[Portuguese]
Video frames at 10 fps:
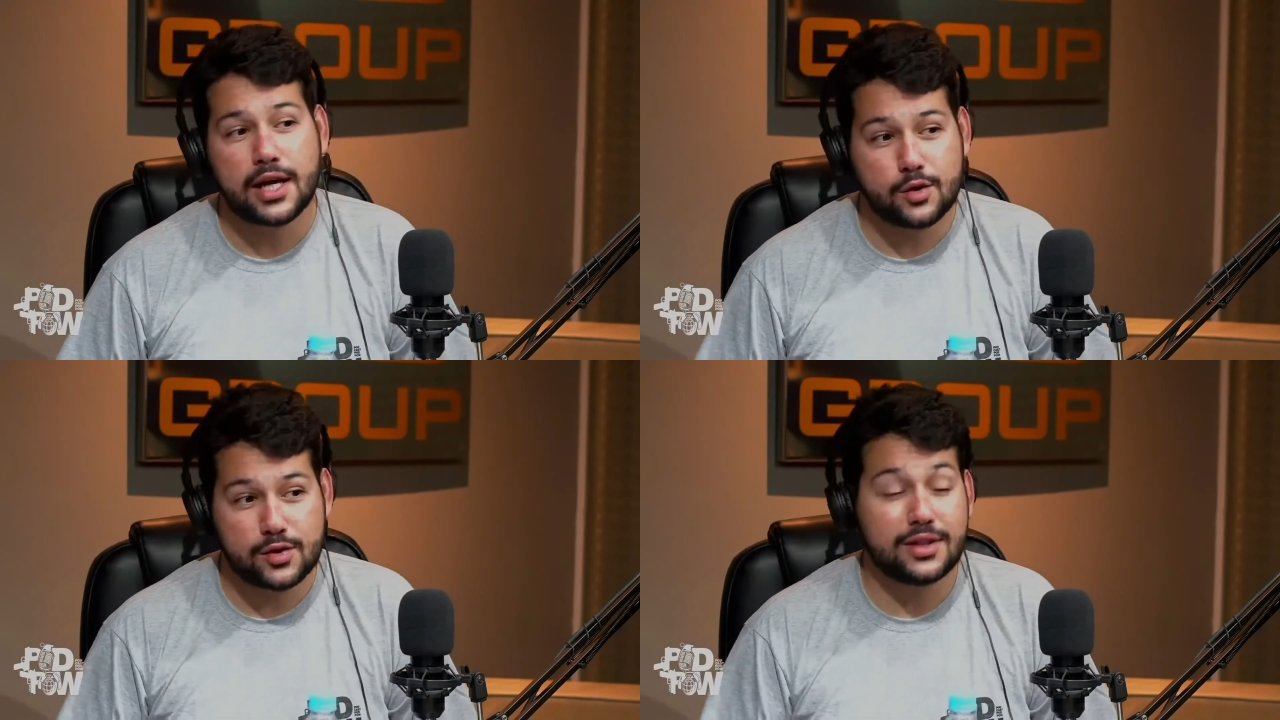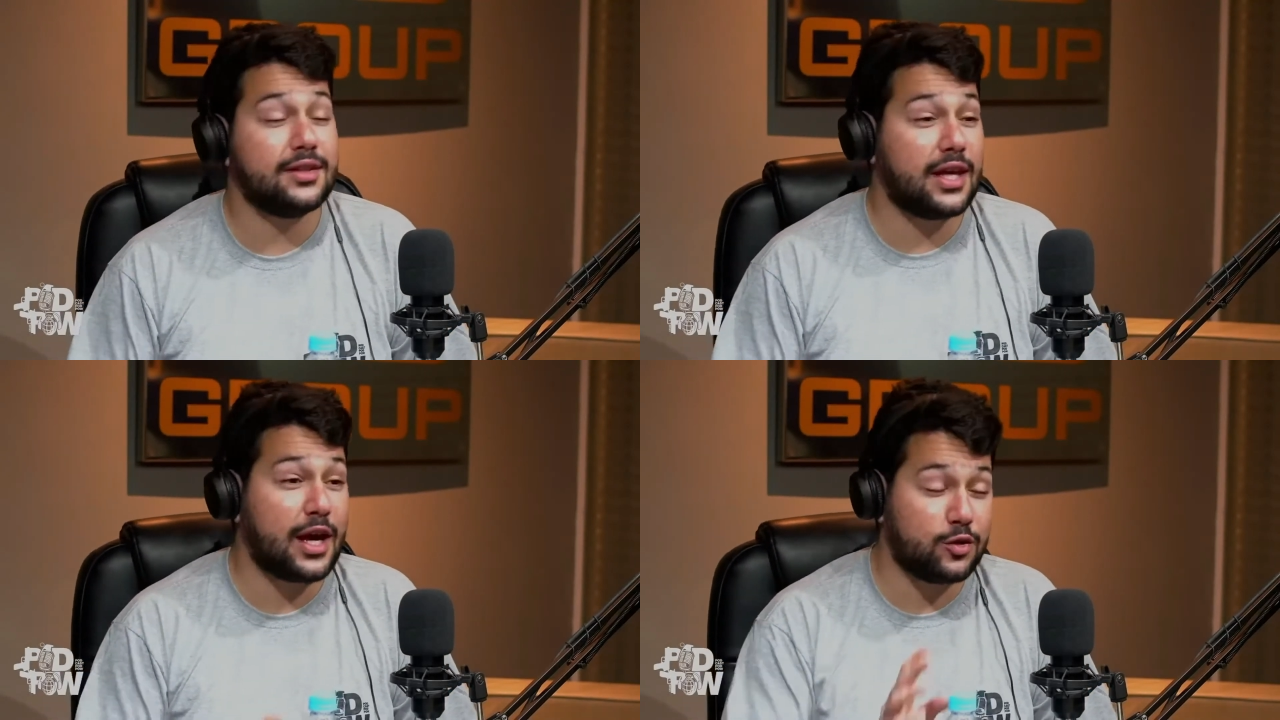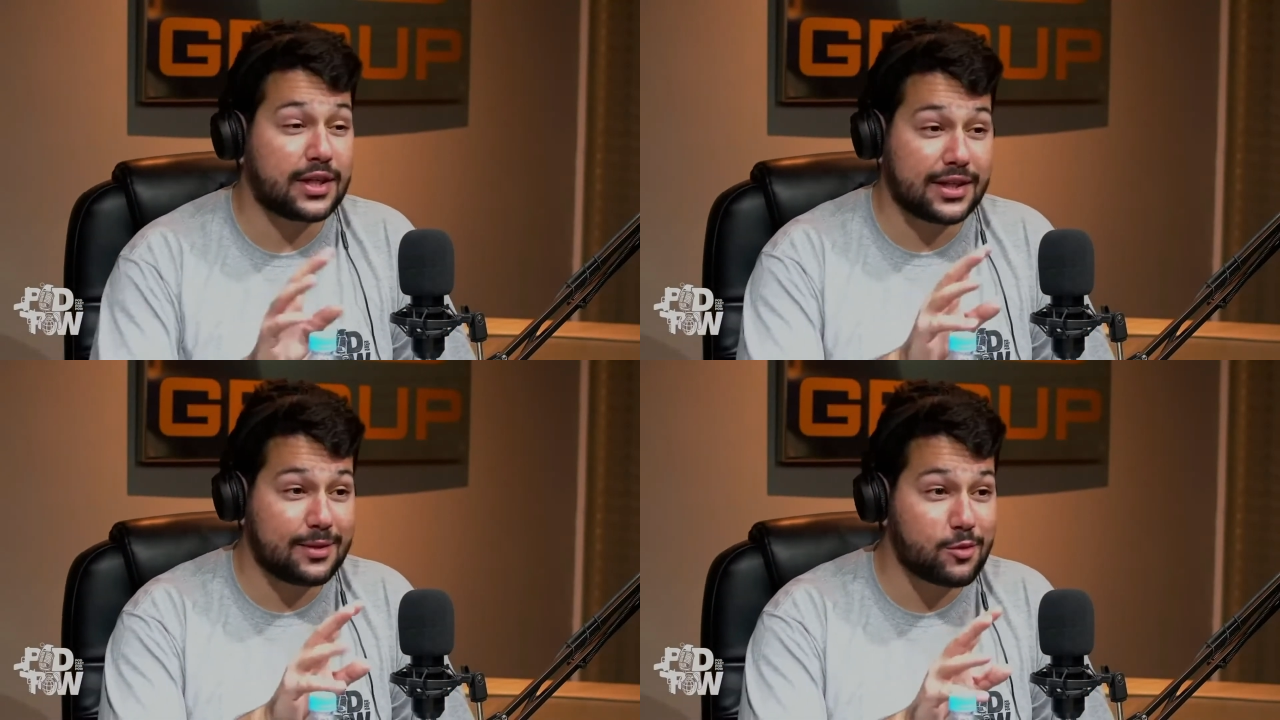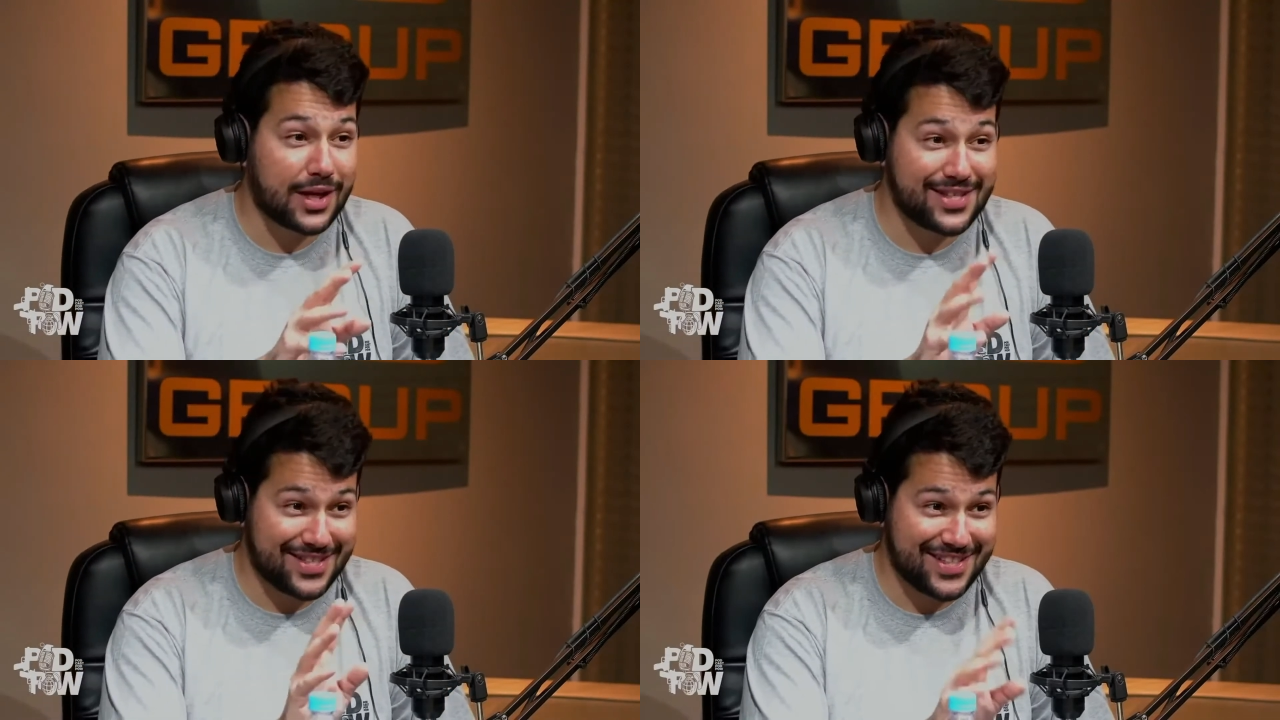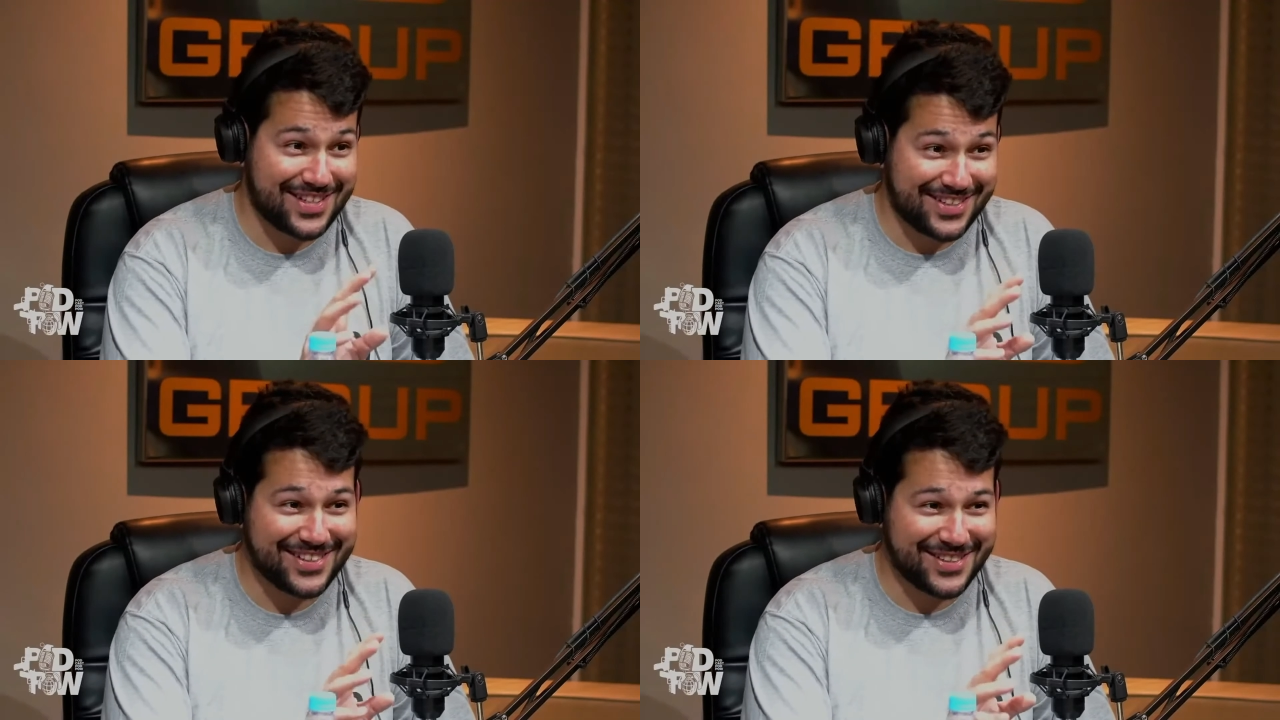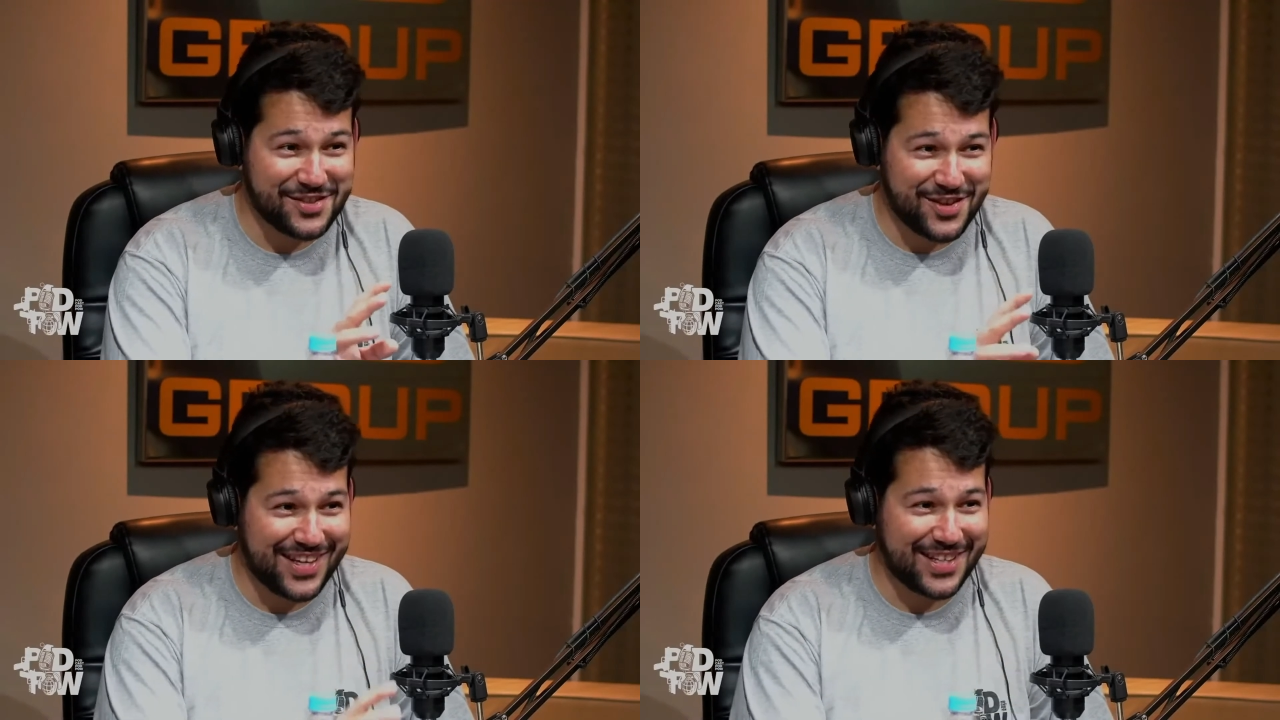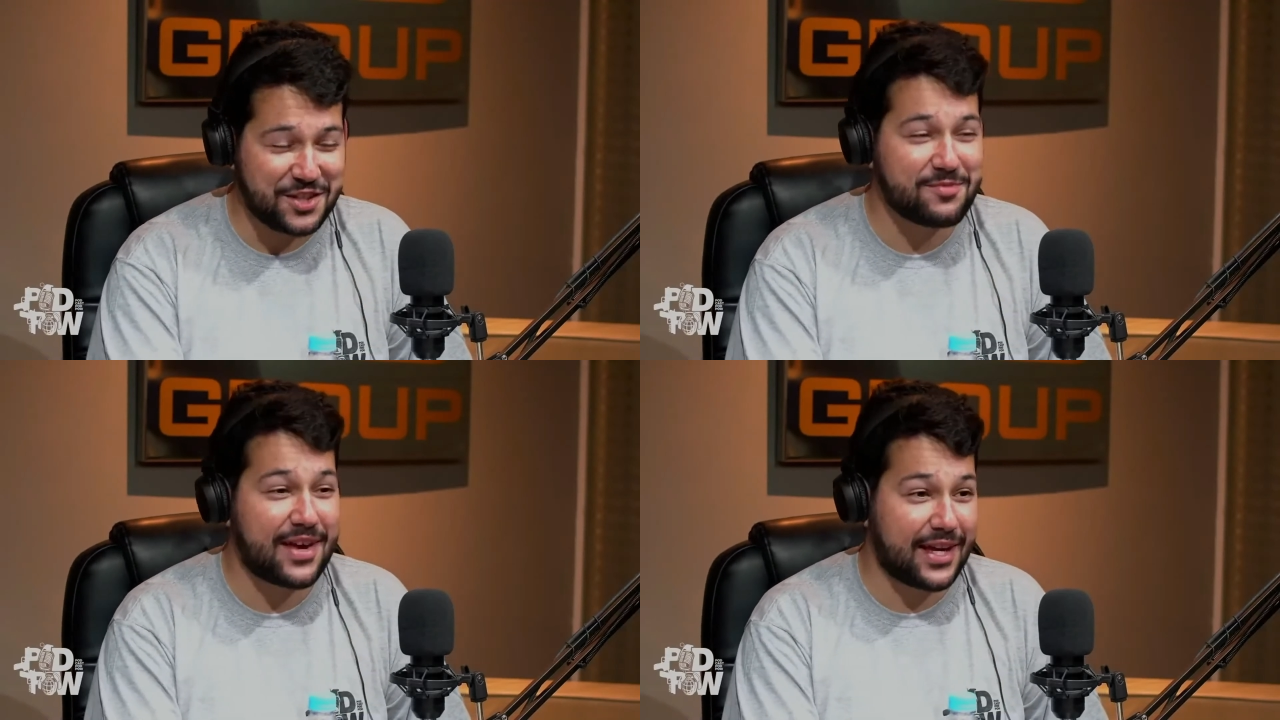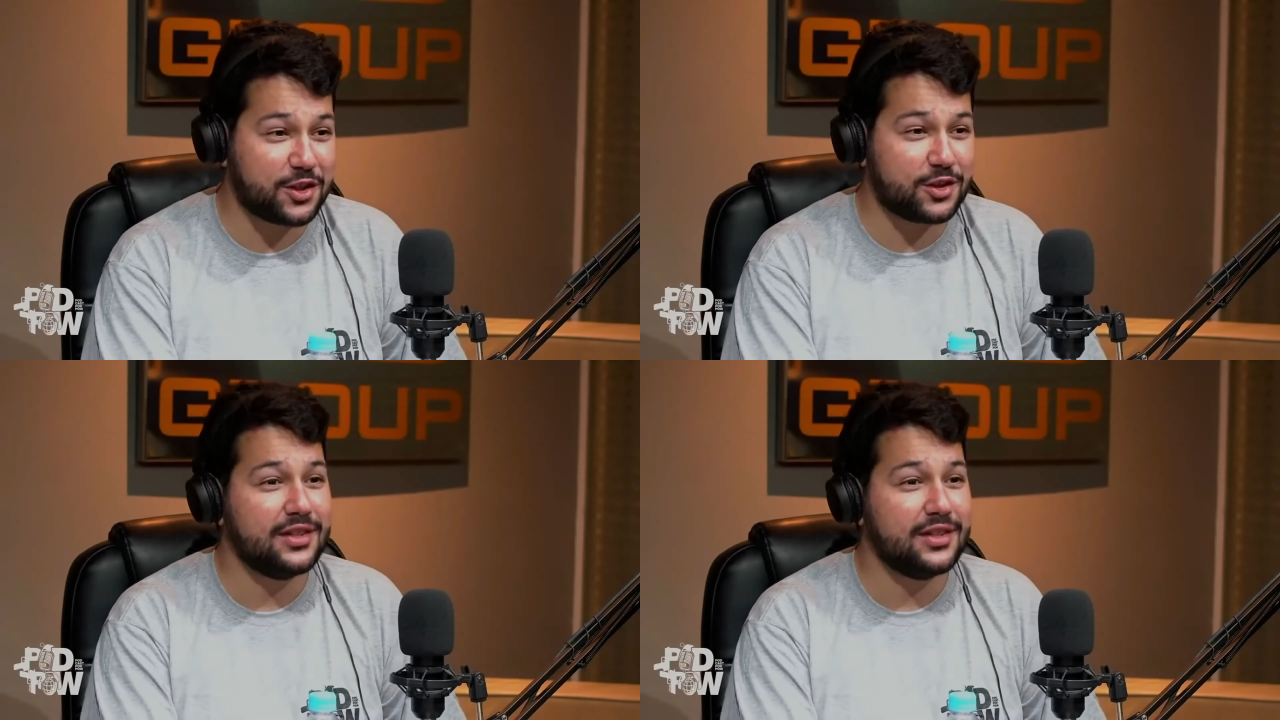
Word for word: sendo que é a única democracia no, no Oriente Médio,